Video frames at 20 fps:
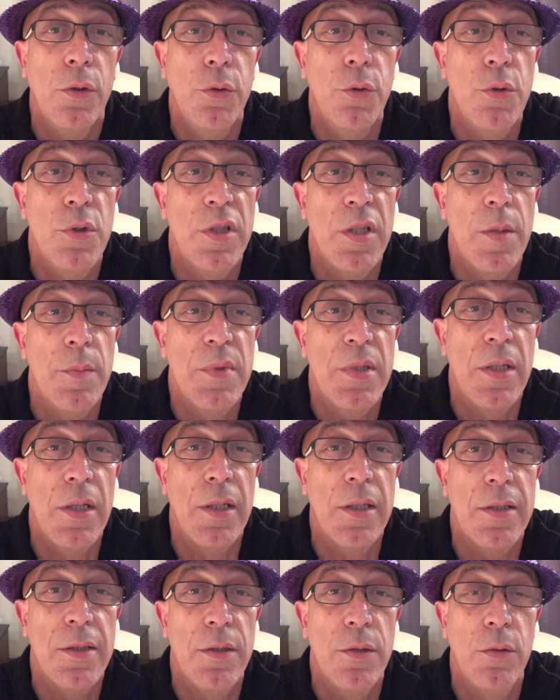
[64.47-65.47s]
Deuxième
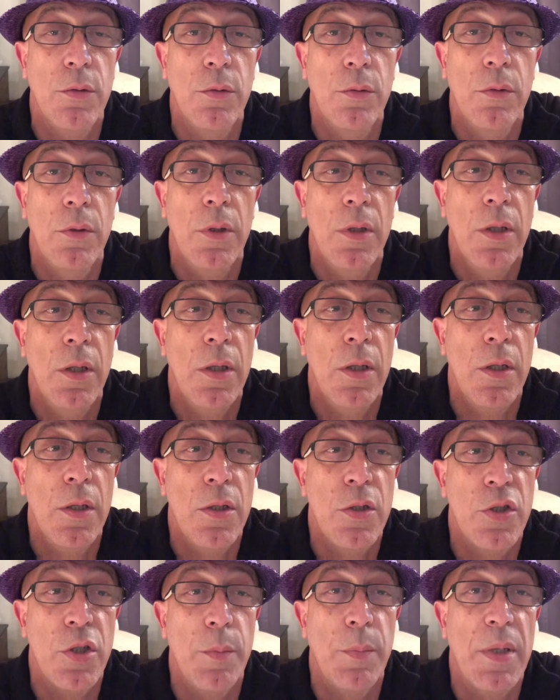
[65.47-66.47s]
sélection,
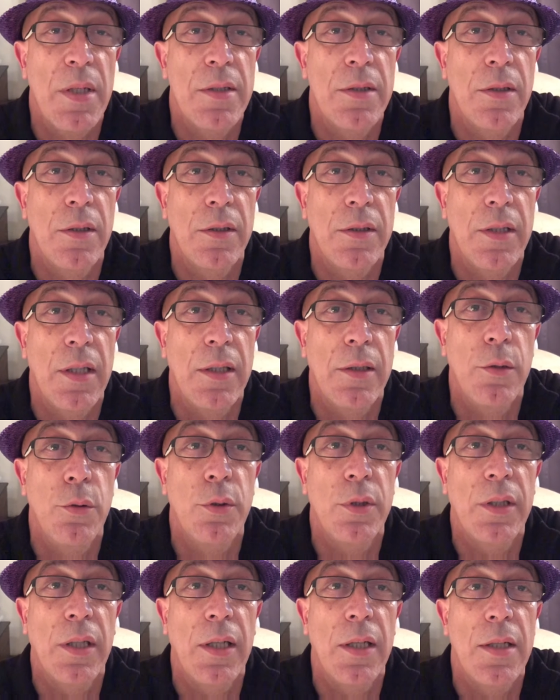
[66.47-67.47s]
je place en tête
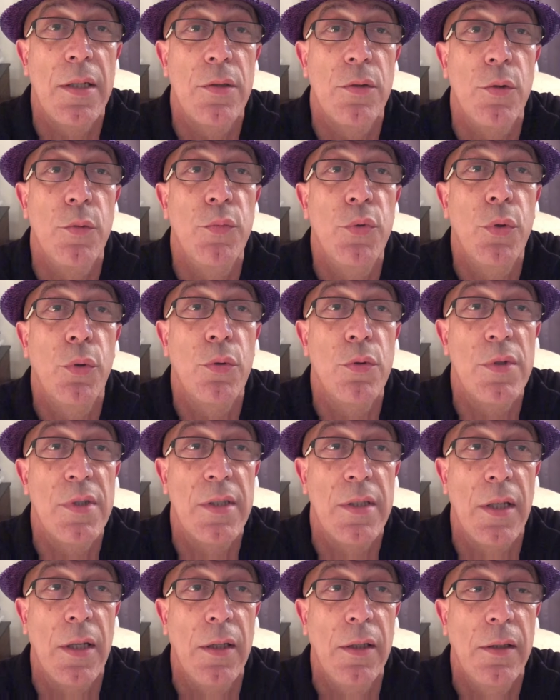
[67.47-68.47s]
le 13 Bureau
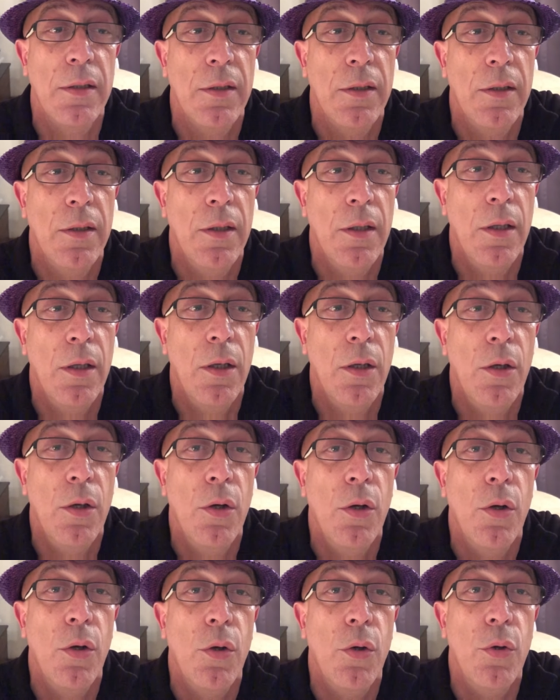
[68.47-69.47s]
Saint,
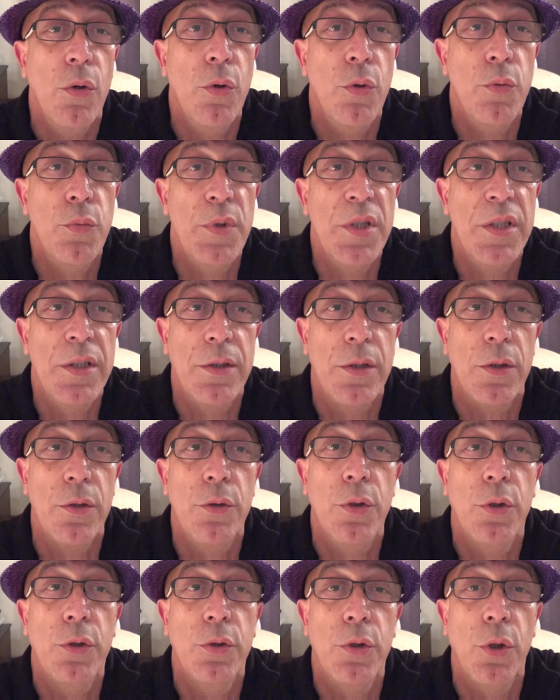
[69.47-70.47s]
le 8
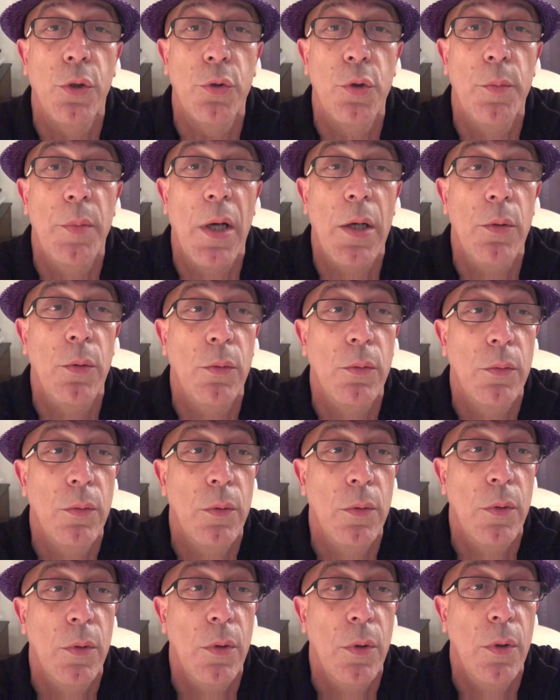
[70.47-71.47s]
Docteur de Ballon,
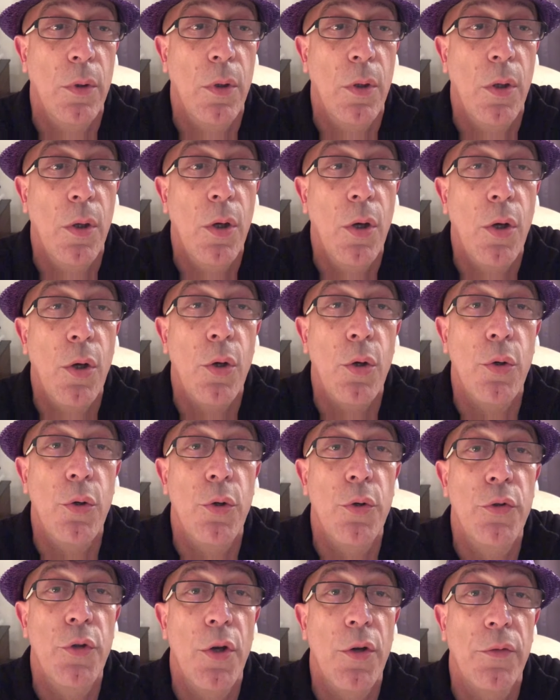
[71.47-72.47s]

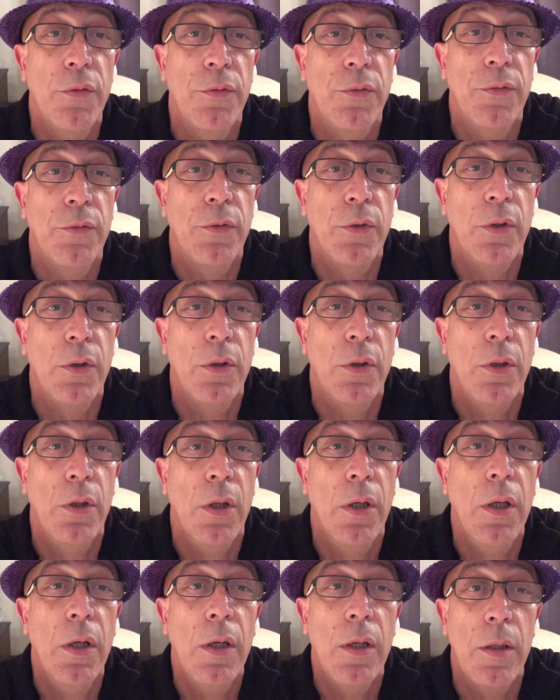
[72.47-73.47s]
le 9
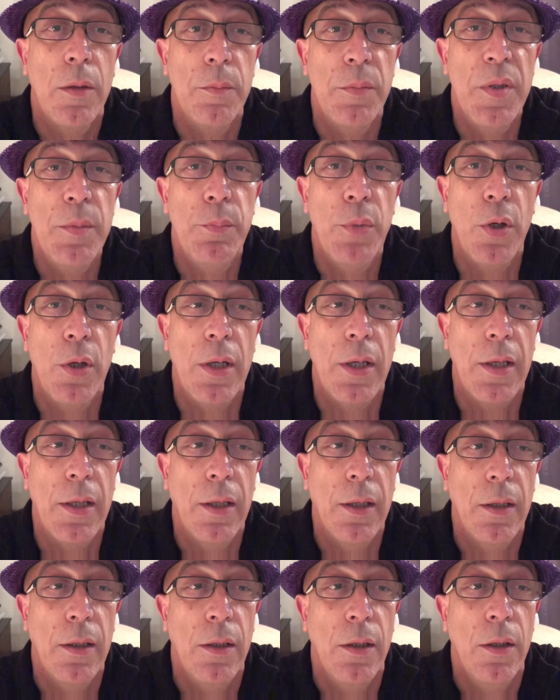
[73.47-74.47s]

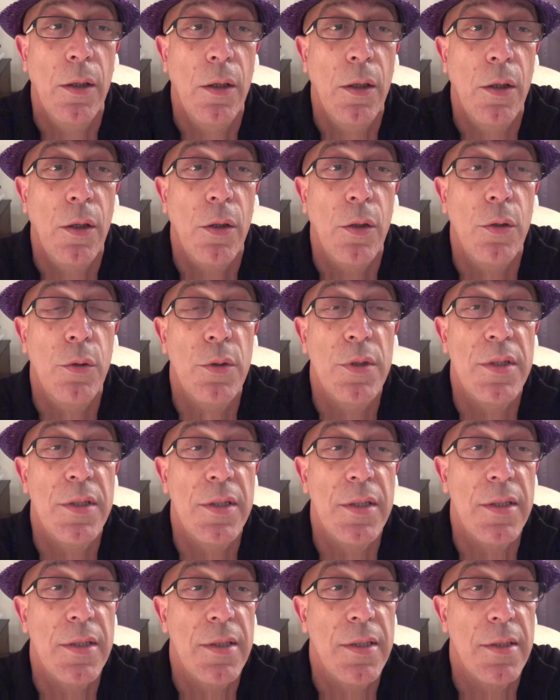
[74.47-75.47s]
Bipolaire, le
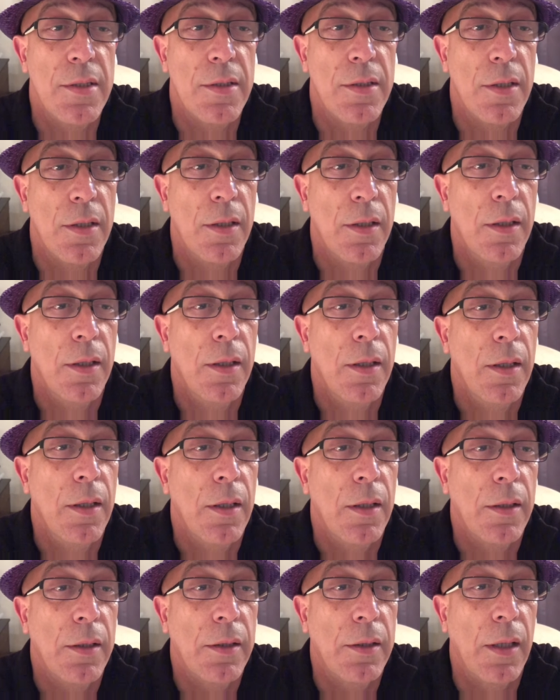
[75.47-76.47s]
6
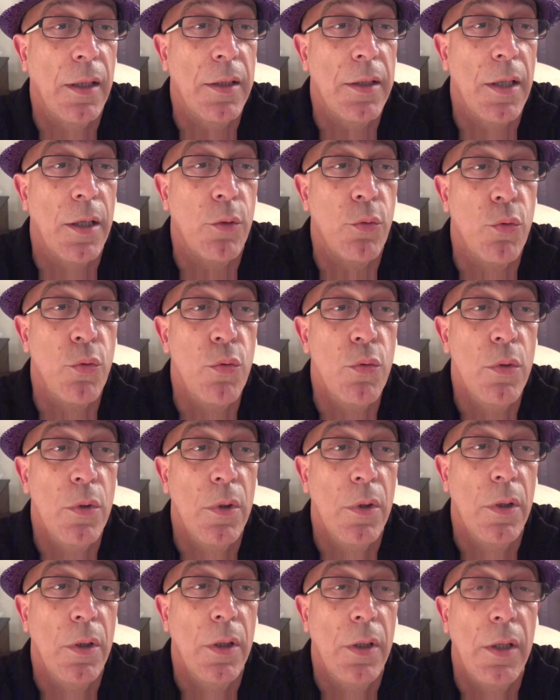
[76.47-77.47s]
Kariakou
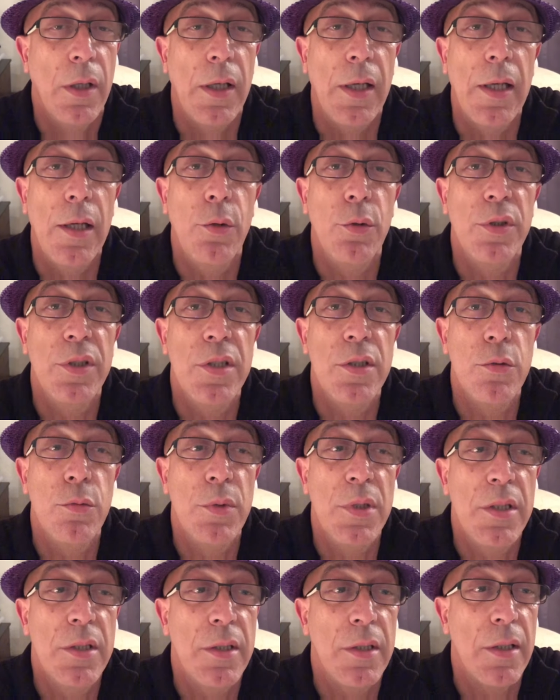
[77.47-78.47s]
et le
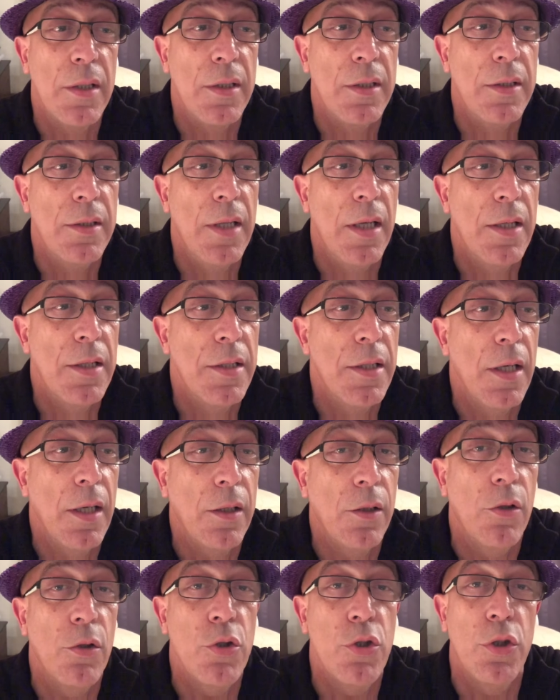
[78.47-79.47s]
18
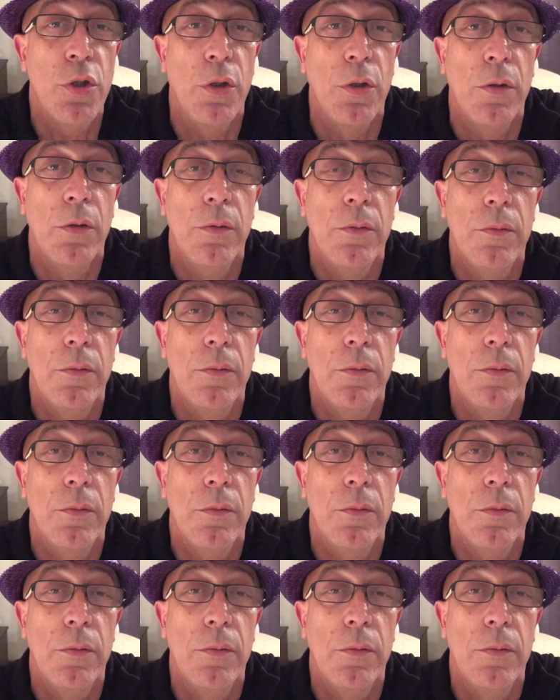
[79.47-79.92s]
Dalia Grandchamp.